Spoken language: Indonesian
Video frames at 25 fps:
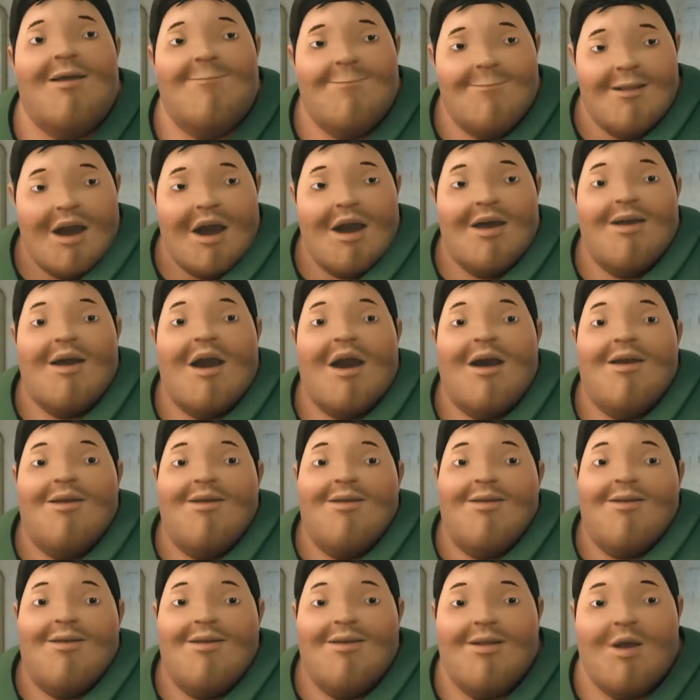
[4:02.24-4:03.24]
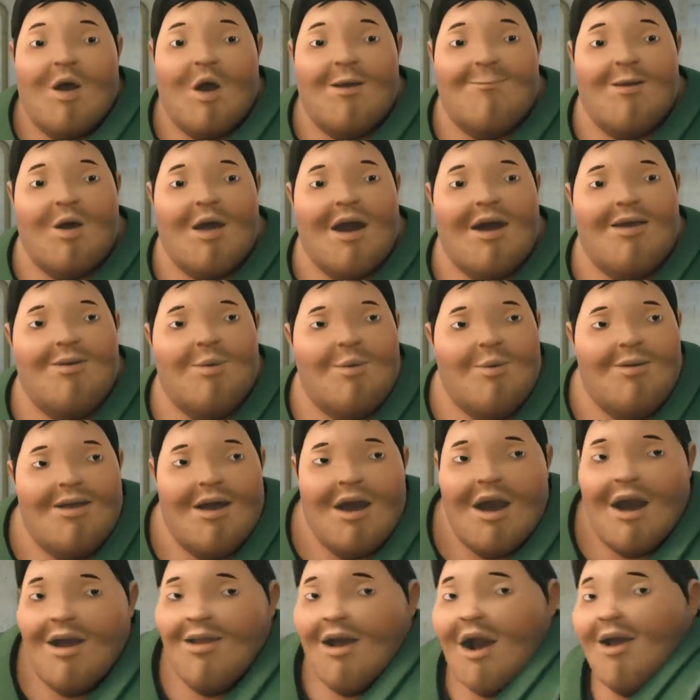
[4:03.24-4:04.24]
iya panas. Sopo langsung
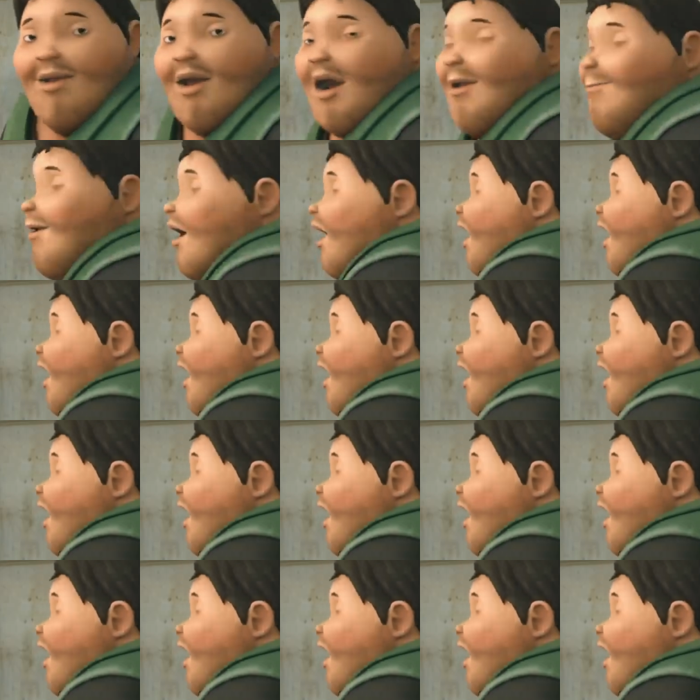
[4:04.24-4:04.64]
jalan ya,